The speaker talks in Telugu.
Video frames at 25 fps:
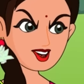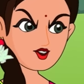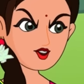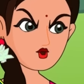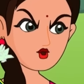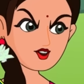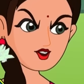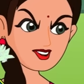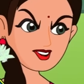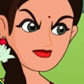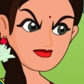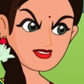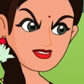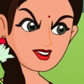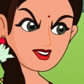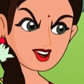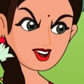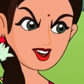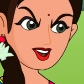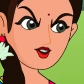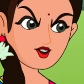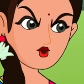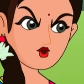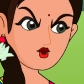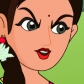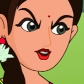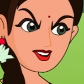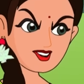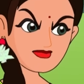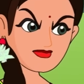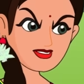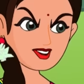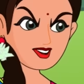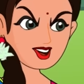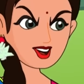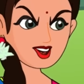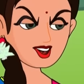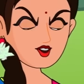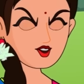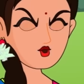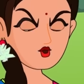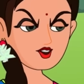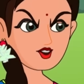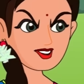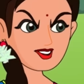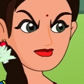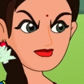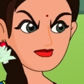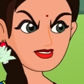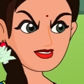చెప్పుకున్నాను అయినా
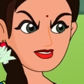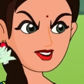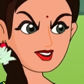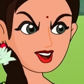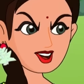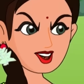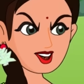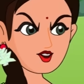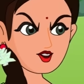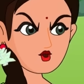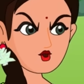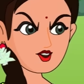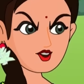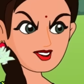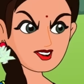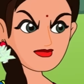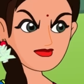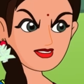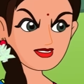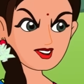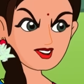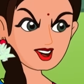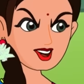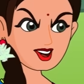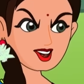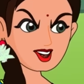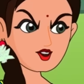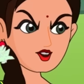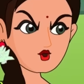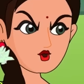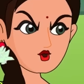నా పిచ్చిగాని